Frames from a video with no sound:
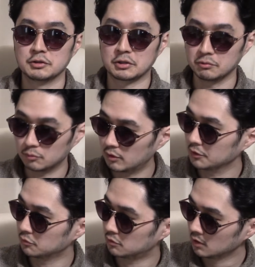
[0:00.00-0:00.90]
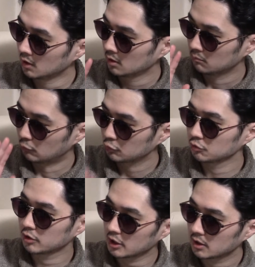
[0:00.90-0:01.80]
んですけども、あの僕
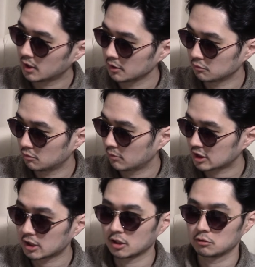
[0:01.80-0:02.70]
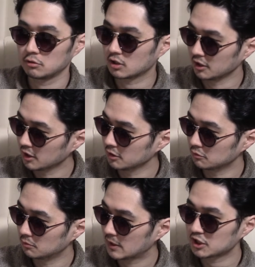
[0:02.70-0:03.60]
のね、あのまあ、射程というかね、あ
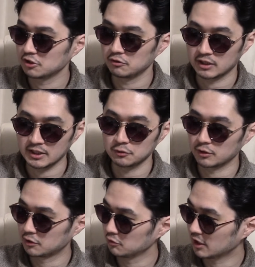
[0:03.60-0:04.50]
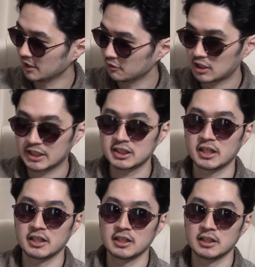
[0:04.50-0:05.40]
のパシリというかね、奴隷というかね、あのかき
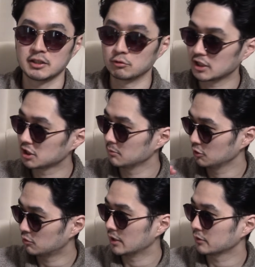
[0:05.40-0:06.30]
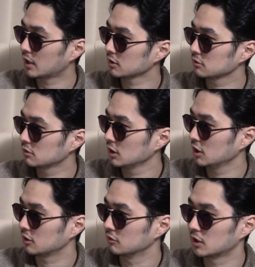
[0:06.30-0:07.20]
たれでおなじみのあの高須
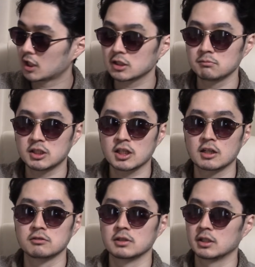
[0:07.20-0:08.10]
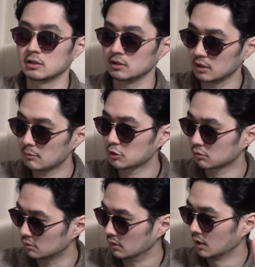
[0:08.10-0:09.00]
クリニック高須幹也君がですね、今
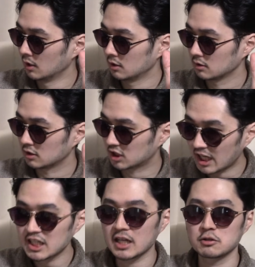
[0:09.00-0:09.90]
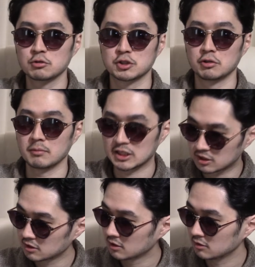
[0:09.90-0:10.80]
ちょっと大炎上しておりま
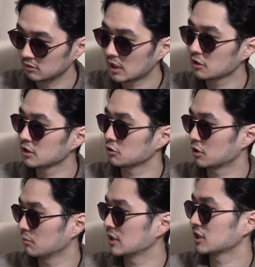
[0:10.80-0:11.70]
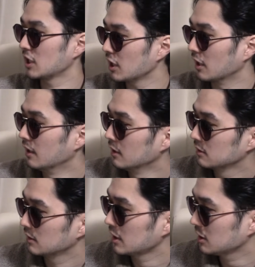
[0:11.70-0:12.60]
す。大炎上しておりまして、
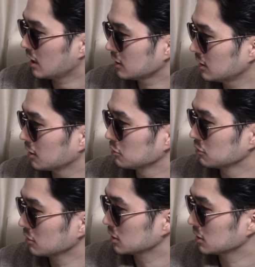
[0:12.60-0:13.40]
何があったかというとで